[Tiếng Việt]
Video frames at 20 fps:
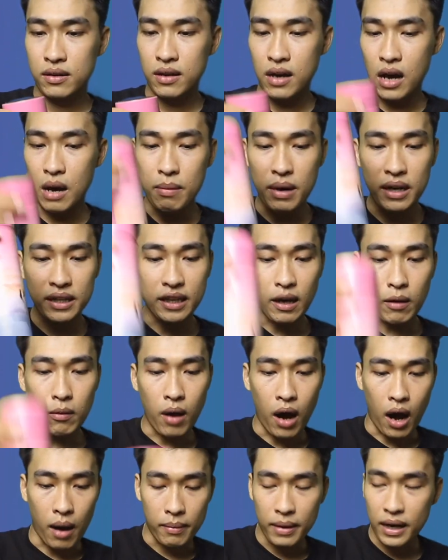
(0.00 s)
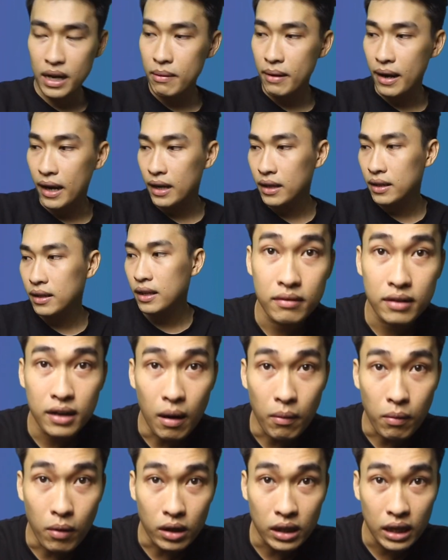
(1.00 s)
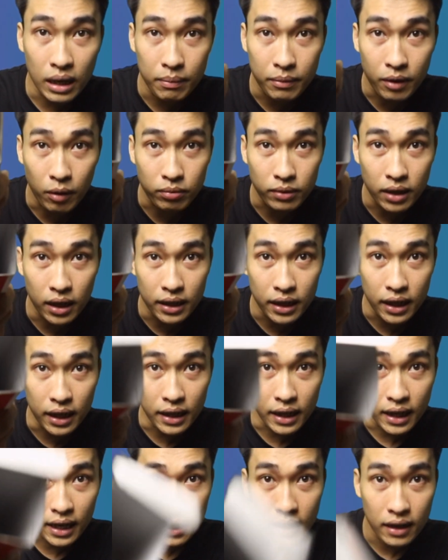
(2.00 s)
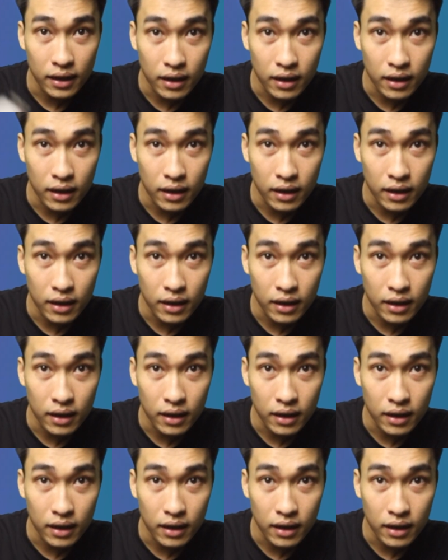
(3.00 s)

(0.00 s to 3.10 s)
Ở bên trong hộp á các bạn không có thêm thông tin gì nha.